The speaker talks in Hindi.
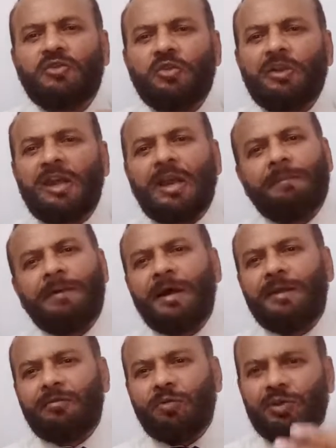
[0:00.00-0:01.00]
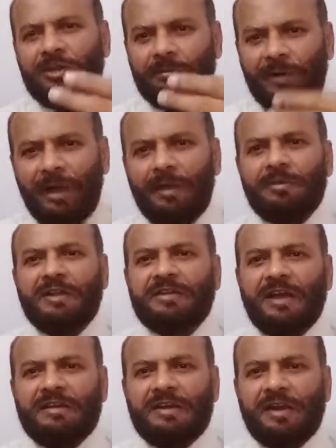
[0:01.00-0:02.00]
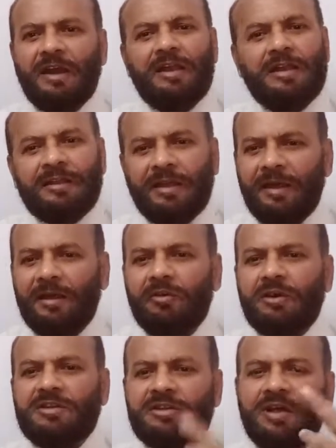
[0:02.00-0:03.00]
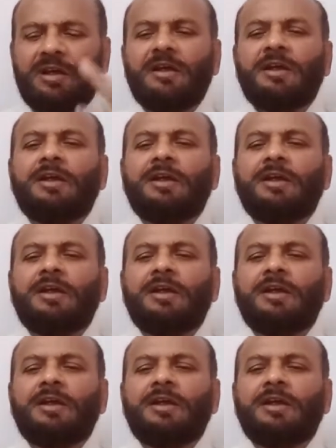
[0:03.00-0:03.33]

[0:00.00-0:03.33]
सुनने के बाद वो तमाम नतज निकाल लेता है और अच्छा